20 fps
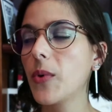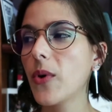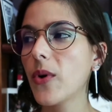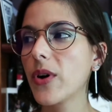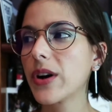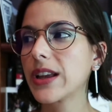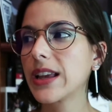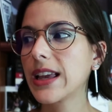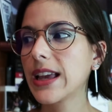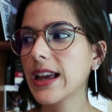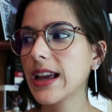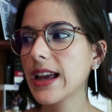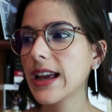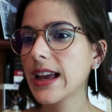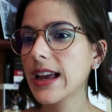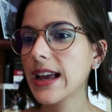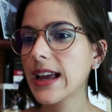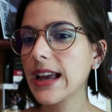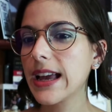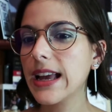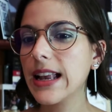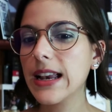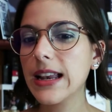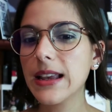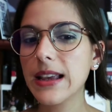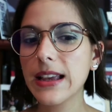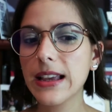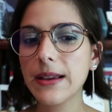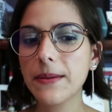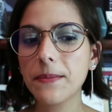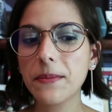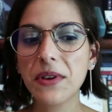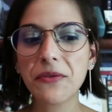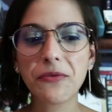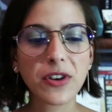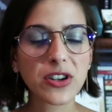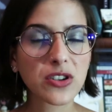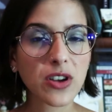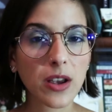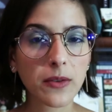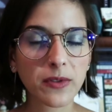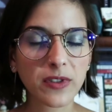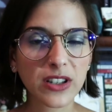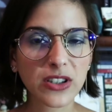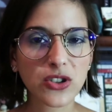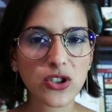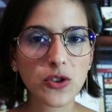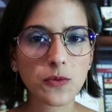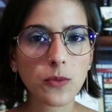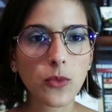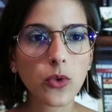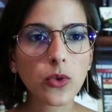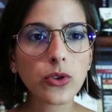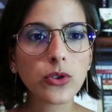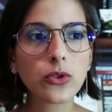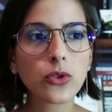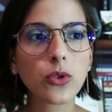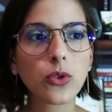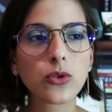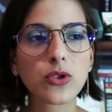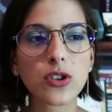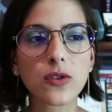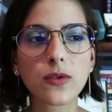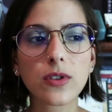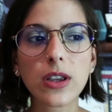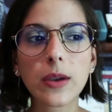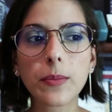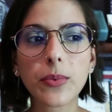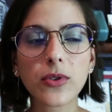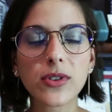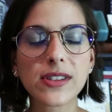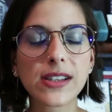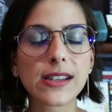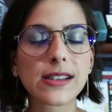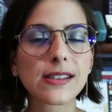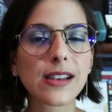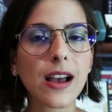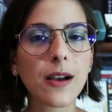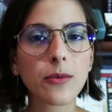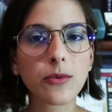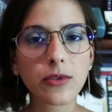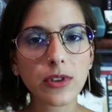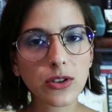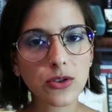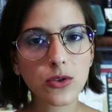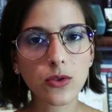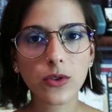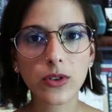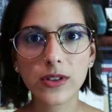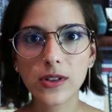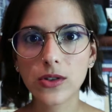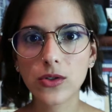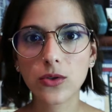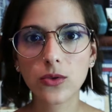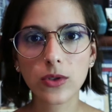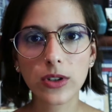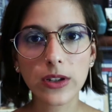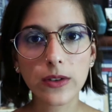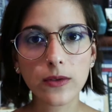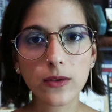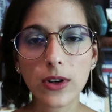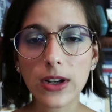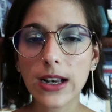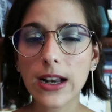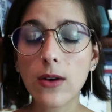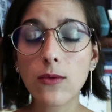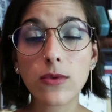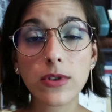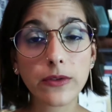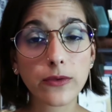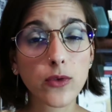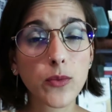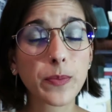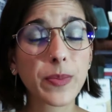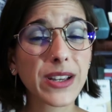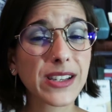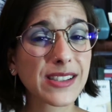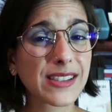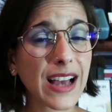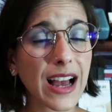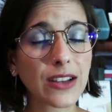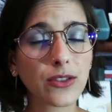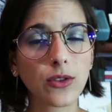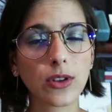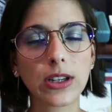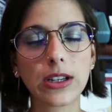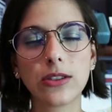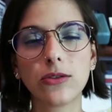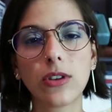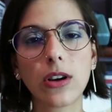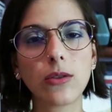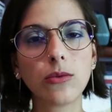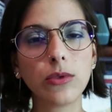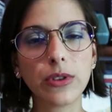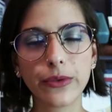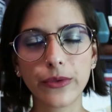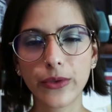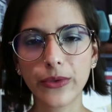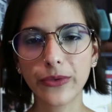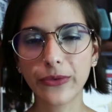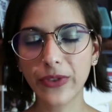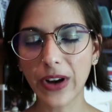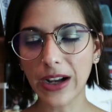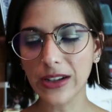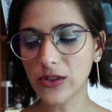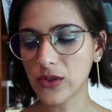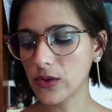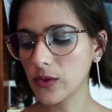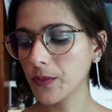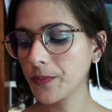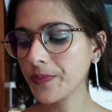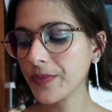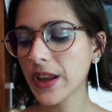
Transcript: porque ele me fez refletir muito, eu tive que processar muitas coisas do livro, ele é um livro pesado, ele não é um livro fácil.